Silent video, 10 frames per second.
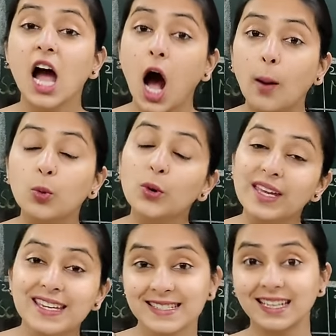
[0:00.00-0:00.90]
आपको
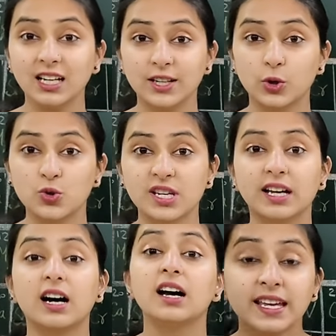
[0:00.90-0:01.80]
ईजिली लर्न हो
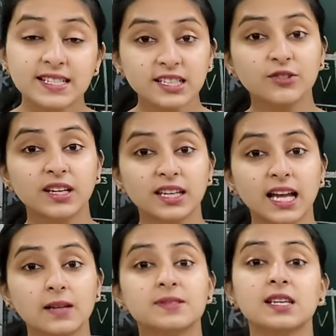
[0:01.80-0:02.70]
जाएगा इसी ट्रिक की
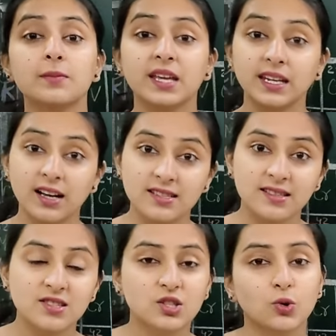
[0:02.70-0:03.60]
हेल्प से मेरे
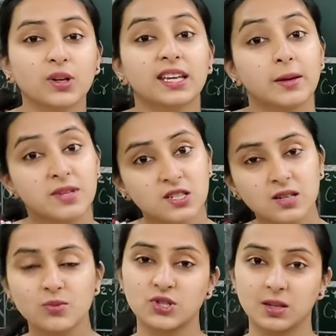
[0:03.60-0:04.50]
कजन जिन्होंने केमिस्ट्री
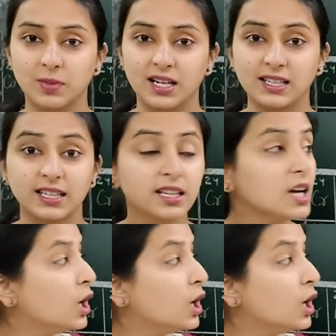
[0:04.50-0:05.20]
मुझसे पढ़ी थी